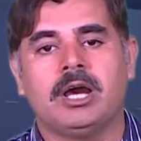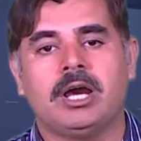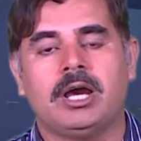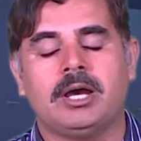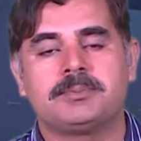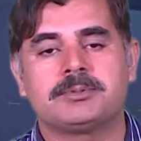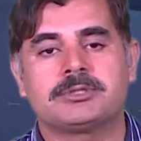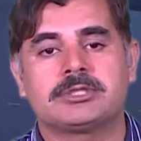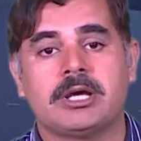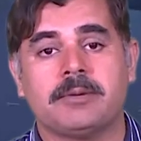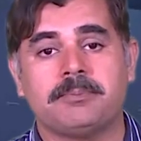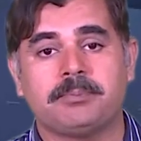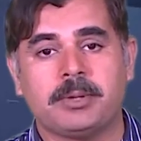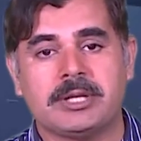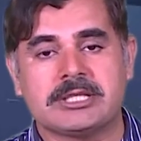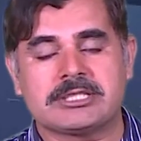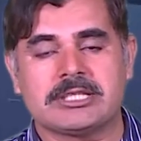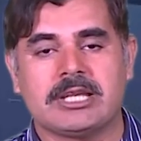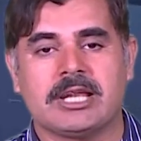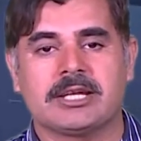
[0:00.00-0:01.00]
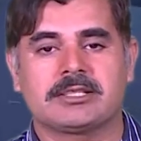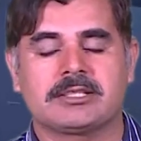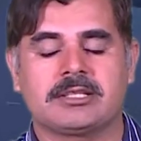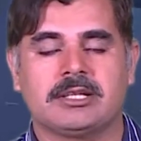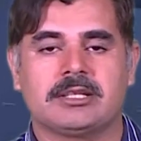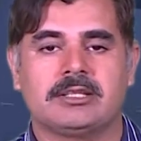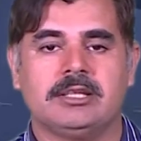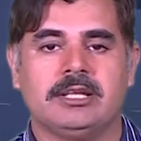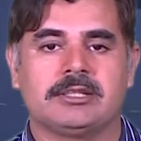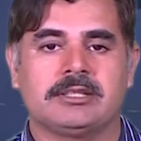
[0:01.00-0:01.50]
आप सैम्पल सेलेक्ट
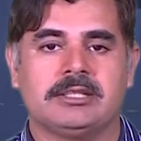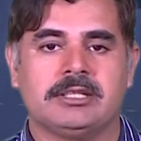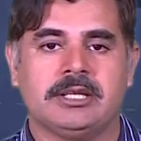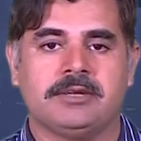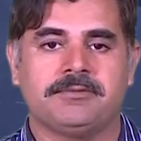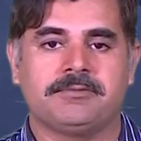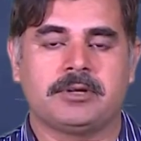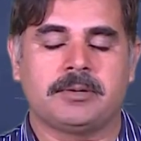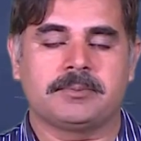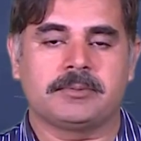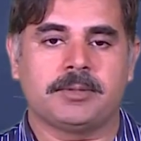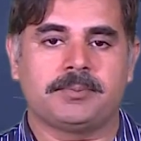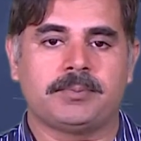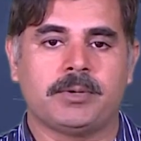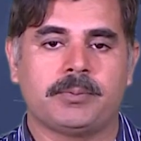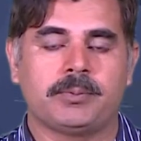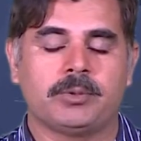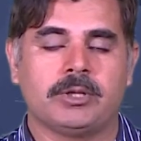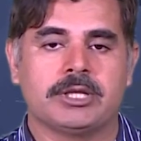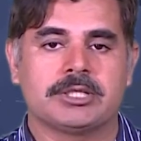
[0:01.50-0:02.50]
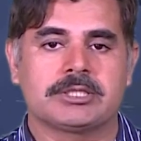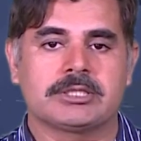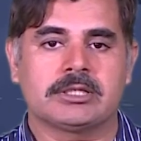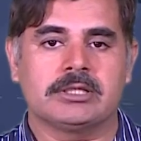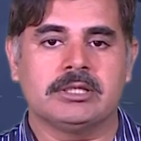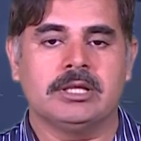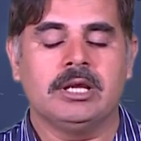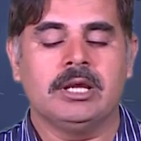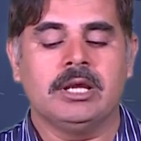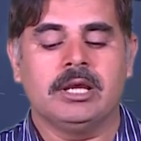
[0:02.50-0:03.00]
कर लेते हैं फ्रॉम द
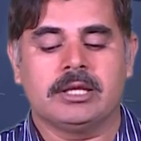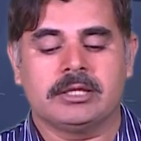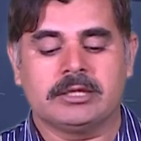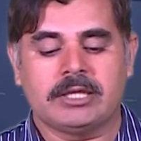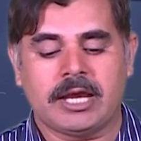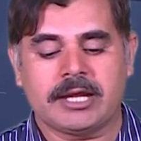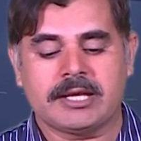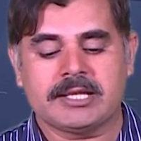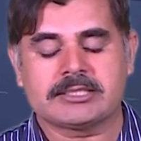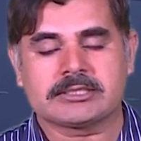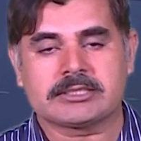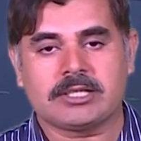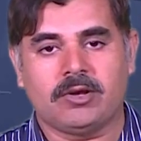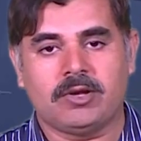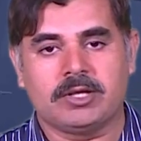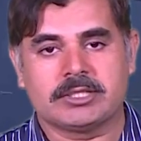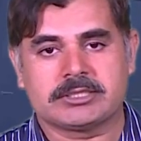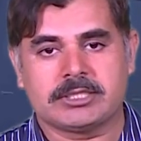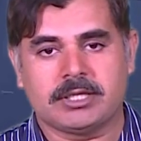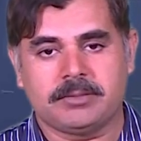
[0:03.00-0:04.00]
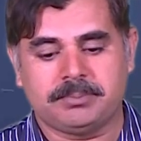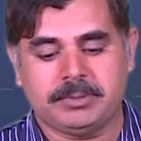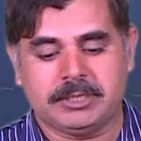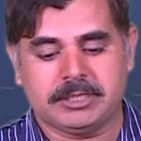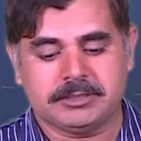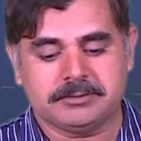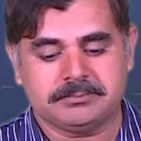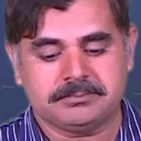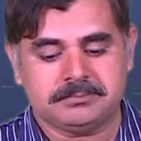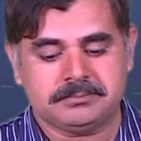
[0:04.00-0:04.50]
पॉपुलेशन दैट इज़ कॉल्ड
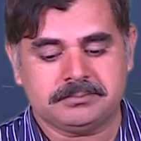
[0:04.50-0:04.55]
सैम्पलिंग